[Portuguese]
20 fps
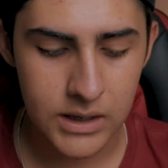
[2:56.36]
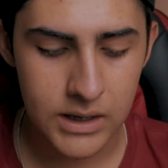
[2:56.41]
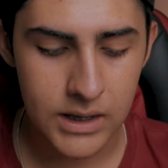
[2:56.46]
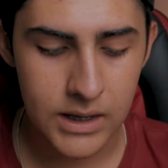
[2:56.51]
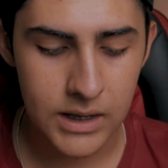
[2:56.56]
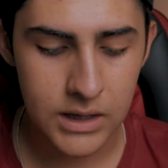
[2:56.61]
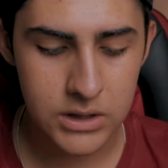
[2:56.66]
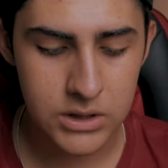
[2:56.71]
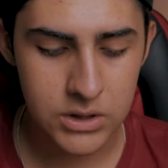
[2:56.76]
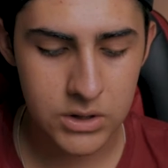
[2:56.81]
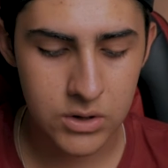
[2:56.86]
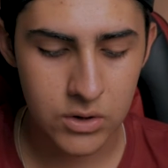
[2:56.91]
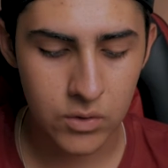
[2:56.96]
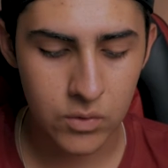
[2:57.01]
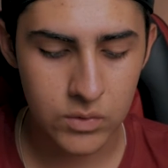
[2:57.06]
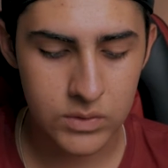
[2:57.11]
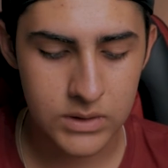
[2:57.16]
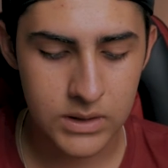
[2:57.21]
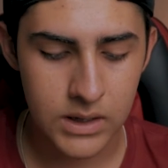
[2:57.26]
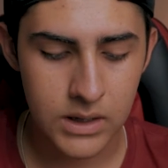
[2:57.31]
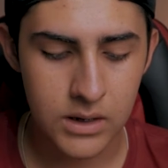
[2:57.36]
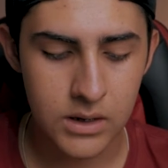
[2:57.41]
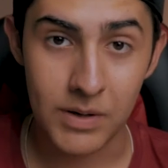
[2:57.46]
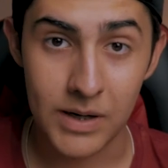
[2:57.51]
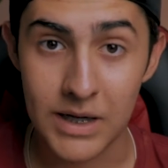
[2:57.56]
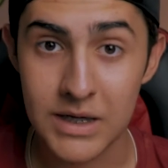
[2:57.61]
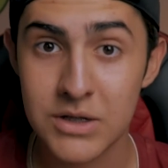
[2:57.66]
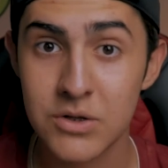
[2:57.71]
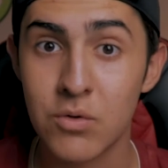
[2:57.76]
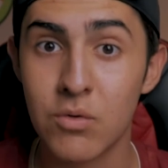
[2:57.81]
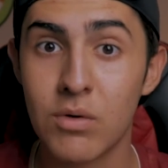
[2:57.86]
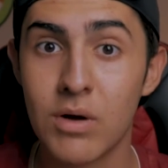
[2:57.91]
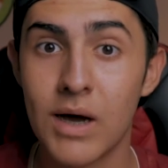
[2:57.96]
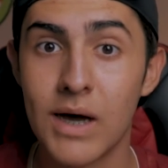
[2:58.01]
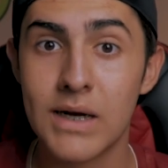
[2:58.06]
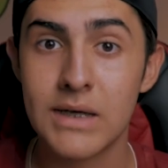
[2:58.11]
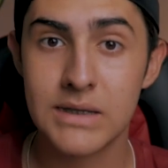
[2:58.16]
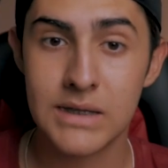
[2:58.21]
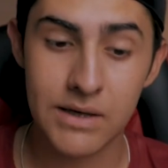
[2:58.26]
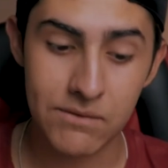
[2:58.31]
Kieslowski. Parece que o
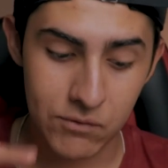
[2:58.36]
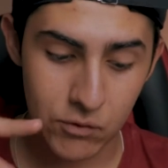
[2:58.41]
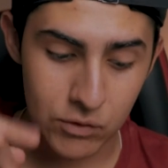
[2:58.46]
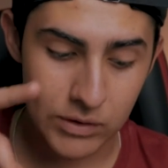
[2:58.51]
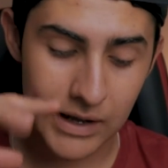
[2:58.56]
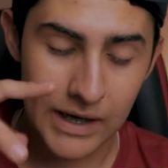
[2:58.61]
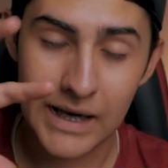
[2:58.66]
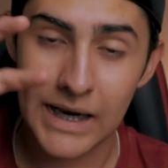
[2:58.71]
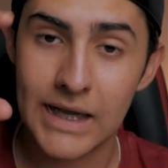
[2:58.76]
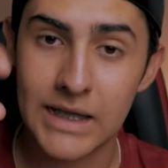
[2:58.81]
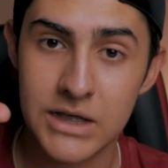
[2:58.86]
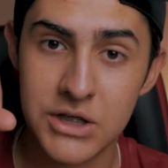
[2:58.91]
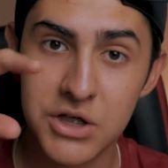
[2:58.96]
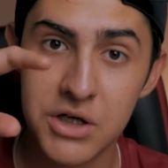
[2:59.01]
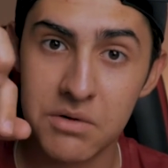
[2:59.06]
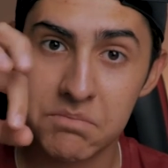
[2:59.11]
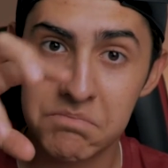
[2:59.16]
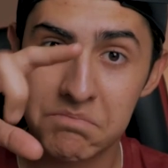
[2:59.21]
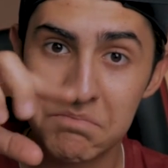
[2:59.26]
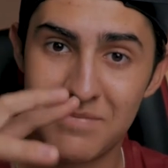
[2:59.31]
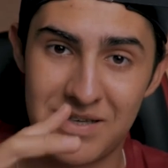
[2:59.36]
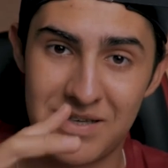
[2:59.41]
cara escreveu no teclado assim, ó.